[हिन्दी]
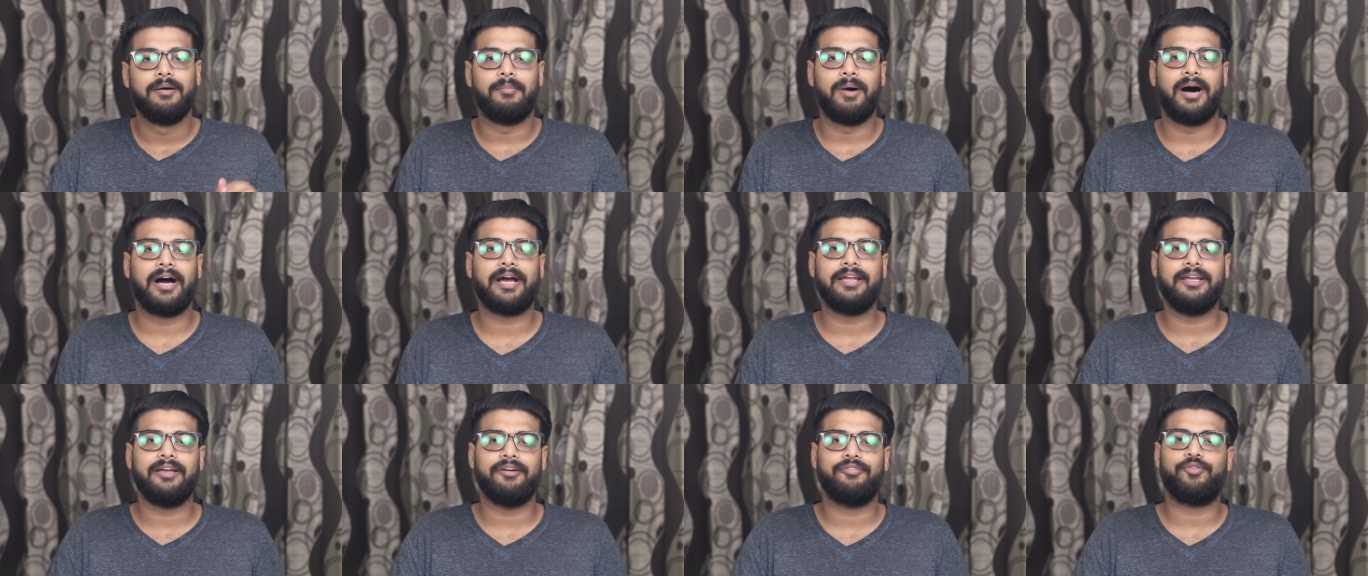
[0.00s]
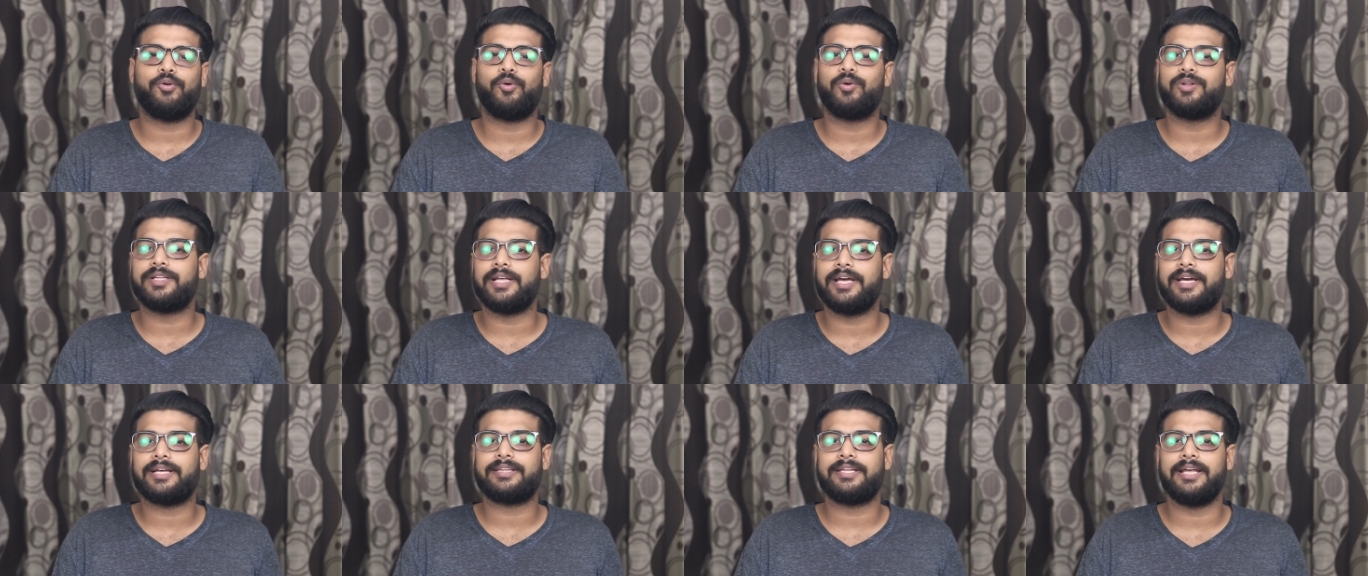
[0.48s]
बाकी ये
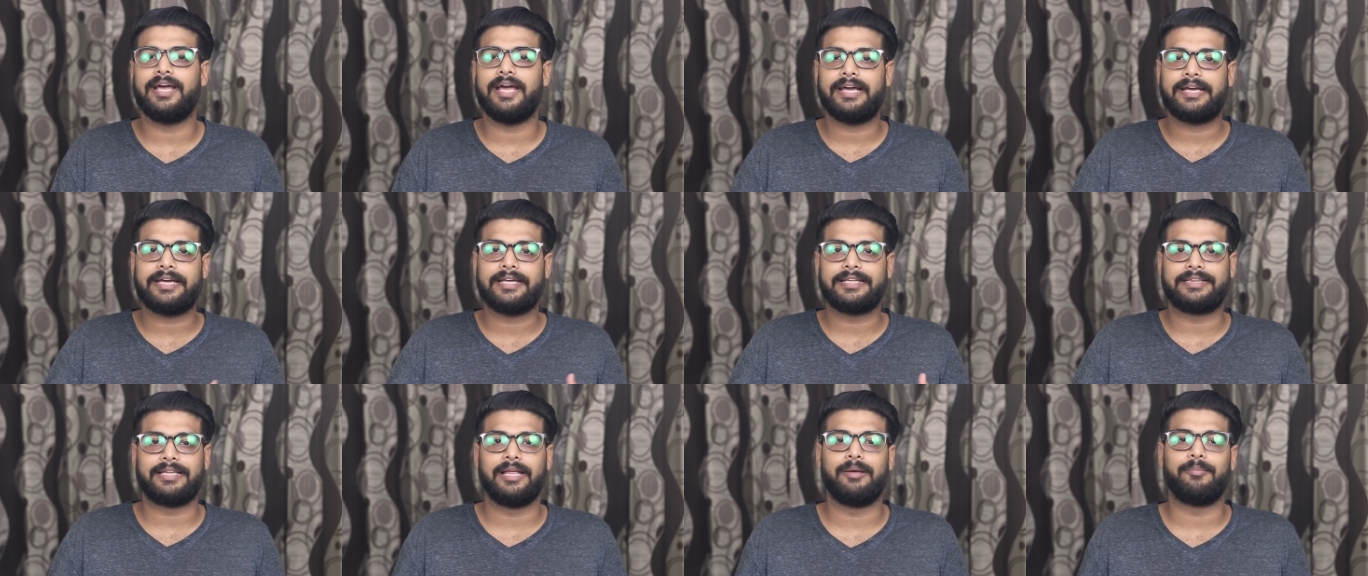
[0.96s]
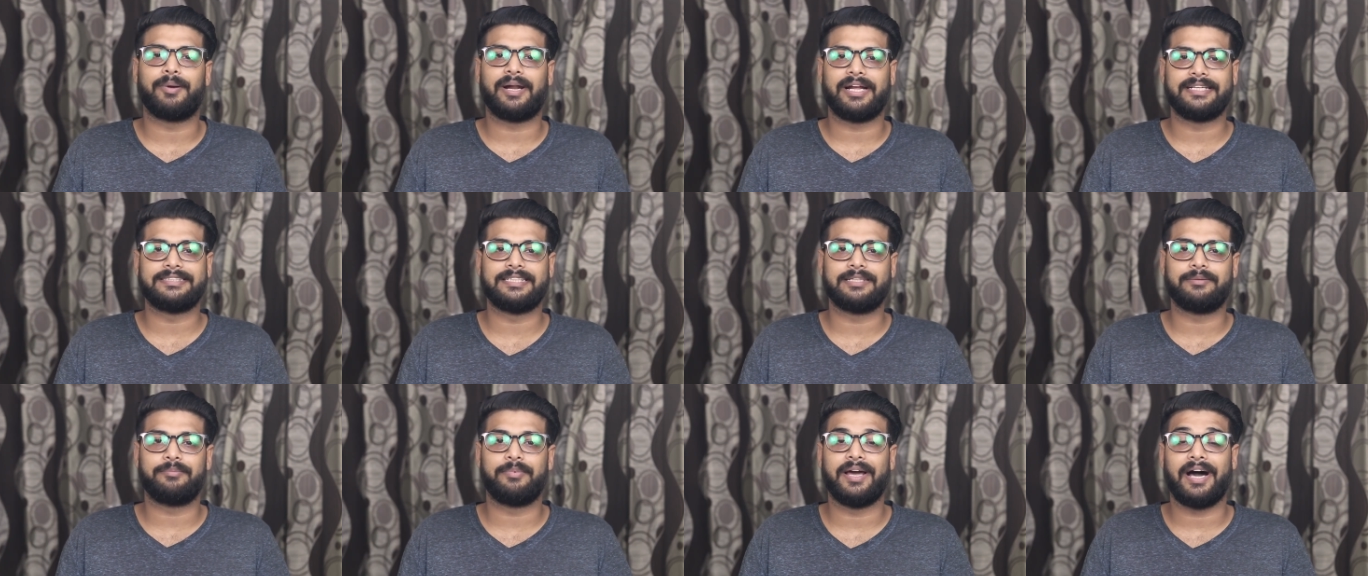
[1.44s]
फोन देखते हैं कितने
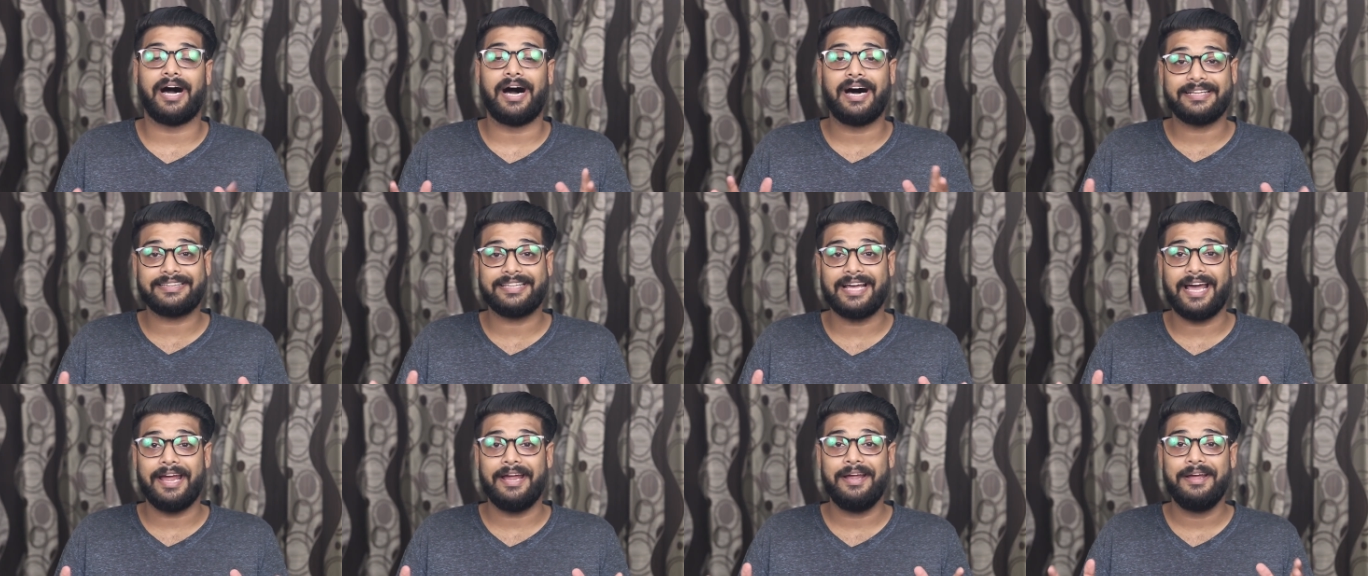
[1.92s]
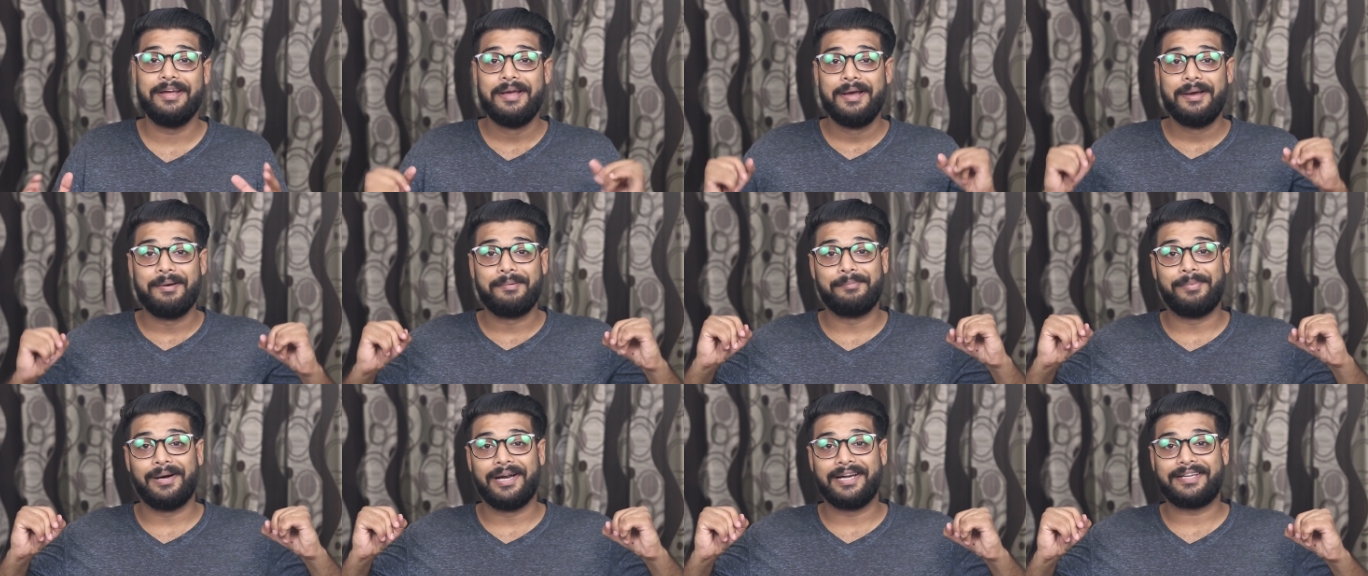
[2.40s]
प्राइसिंग पे आता
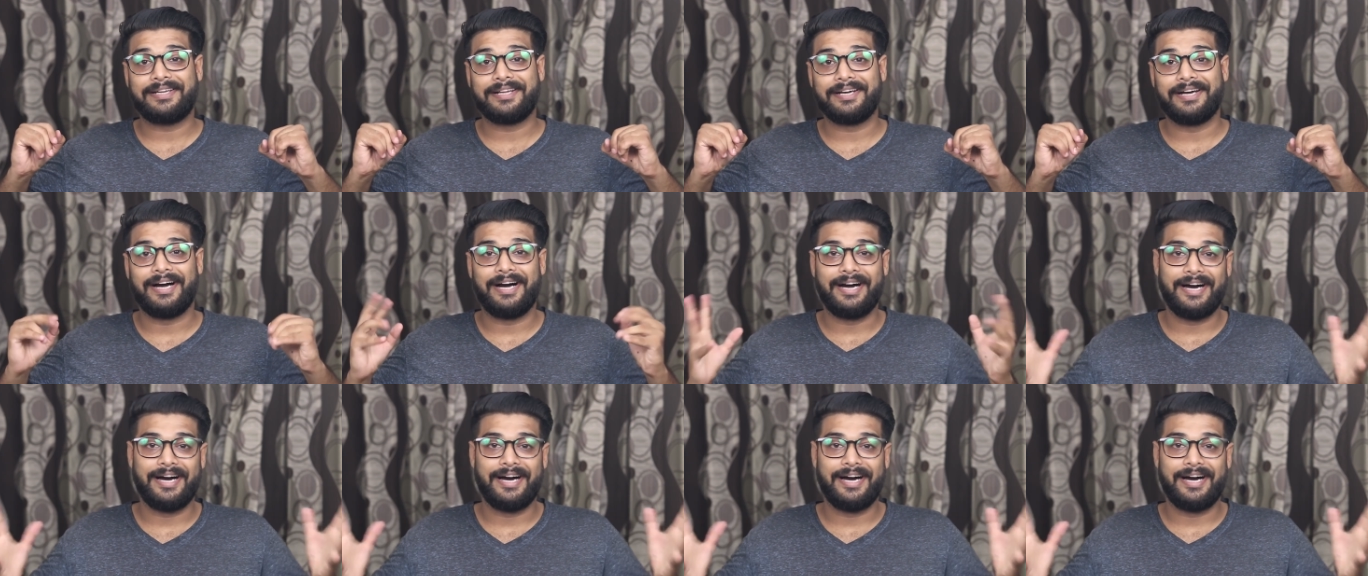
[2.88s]
है बट